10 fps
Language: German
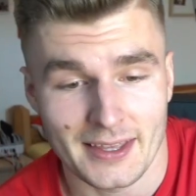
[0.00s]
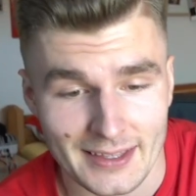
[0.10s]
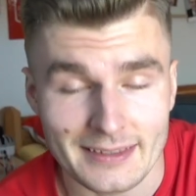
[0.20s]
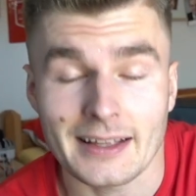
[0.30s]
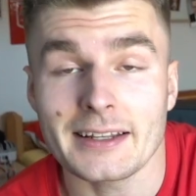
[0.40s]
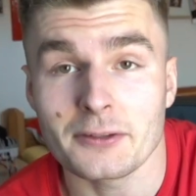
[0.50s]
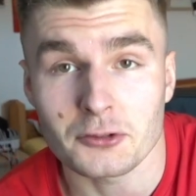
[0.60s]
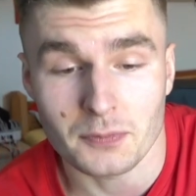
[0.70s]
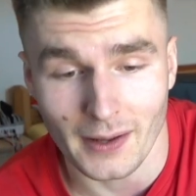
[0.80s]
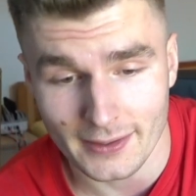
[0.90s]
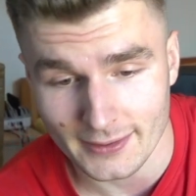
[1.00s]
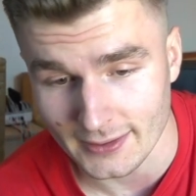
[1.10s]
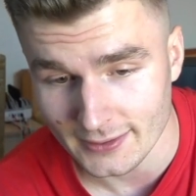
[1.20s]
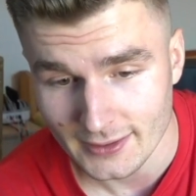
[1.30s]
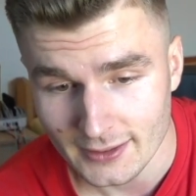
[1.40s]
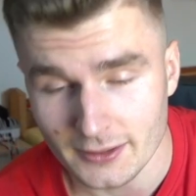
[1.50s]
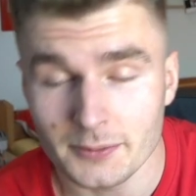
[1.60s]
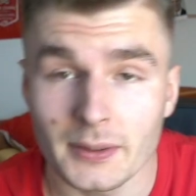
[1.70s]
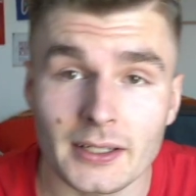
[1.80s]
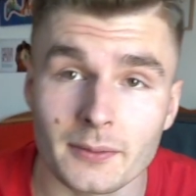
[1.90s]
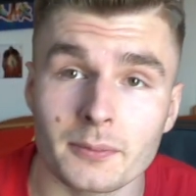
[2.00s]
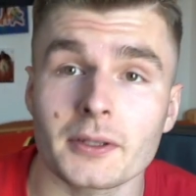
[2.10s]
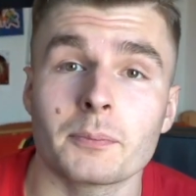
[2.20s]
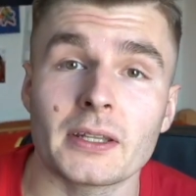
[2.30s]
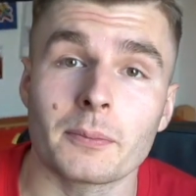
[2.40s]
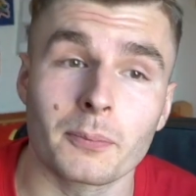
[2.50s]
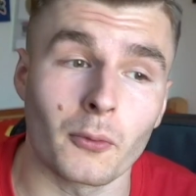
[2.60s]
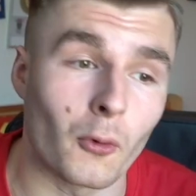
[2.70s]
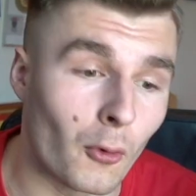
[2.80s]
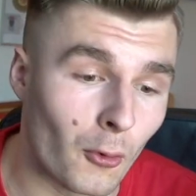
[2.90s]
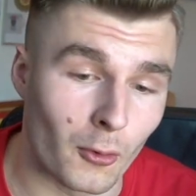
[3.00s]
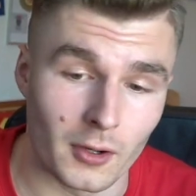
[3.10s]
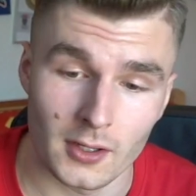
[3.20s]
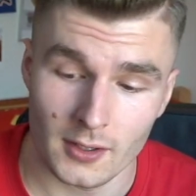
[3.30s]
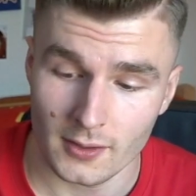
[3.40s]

Das ist alles nur Spaß hier. Und bitte, bitte, Bro,